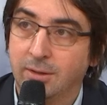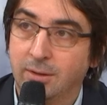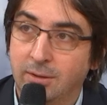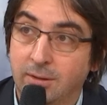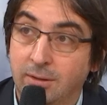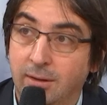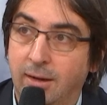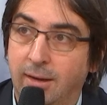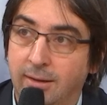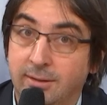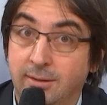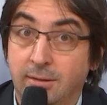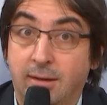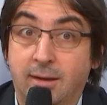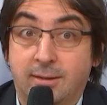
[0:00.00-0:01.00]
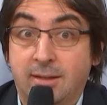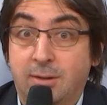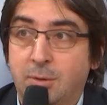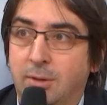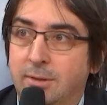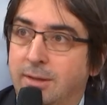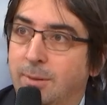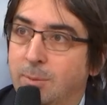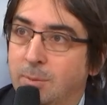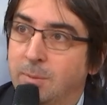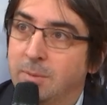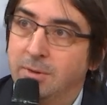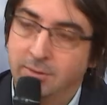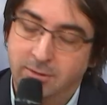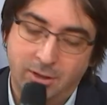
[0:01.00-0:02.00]
à assez, court terme
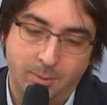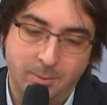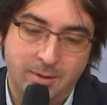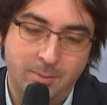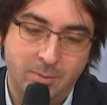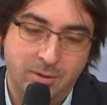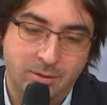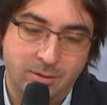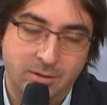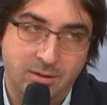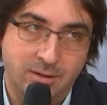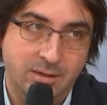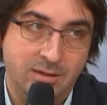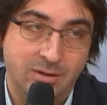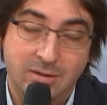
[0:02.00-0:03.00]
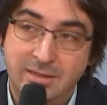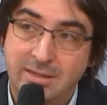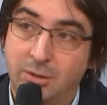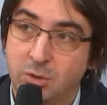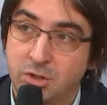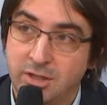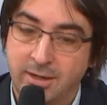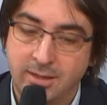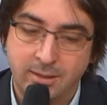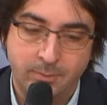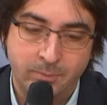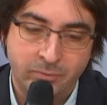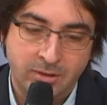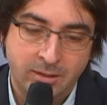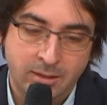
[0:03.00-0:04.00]
quand même
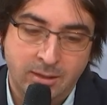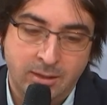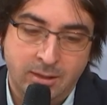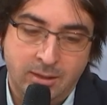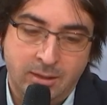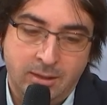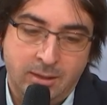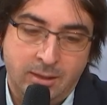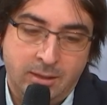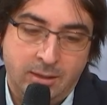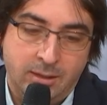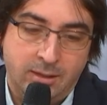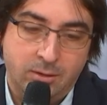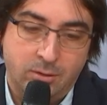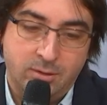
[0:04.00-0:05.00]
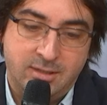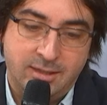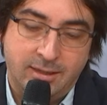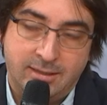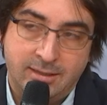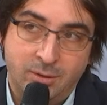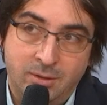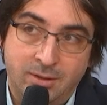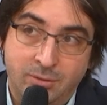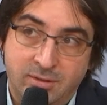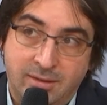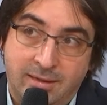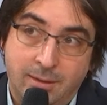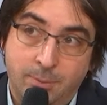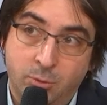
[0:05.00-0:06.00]
l'hydrogène. Et Cyril Taïoni,
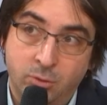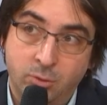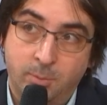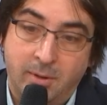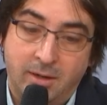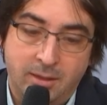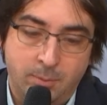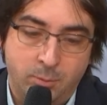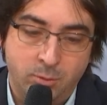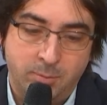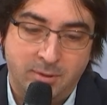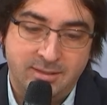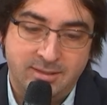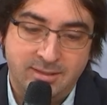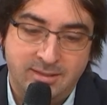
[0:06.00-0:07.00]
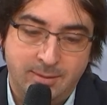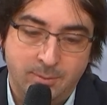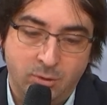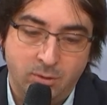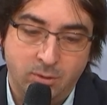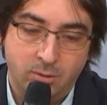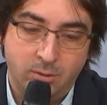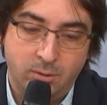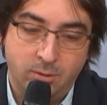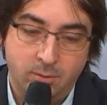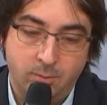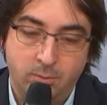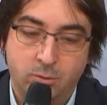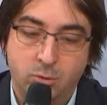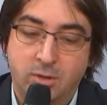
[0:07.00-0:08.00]
vous êtes là pour nous parler plus précisément
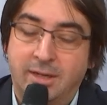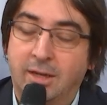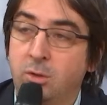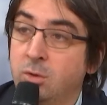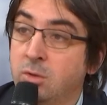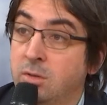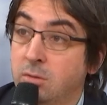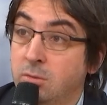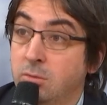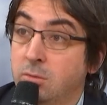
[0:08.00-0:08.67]
du cas du,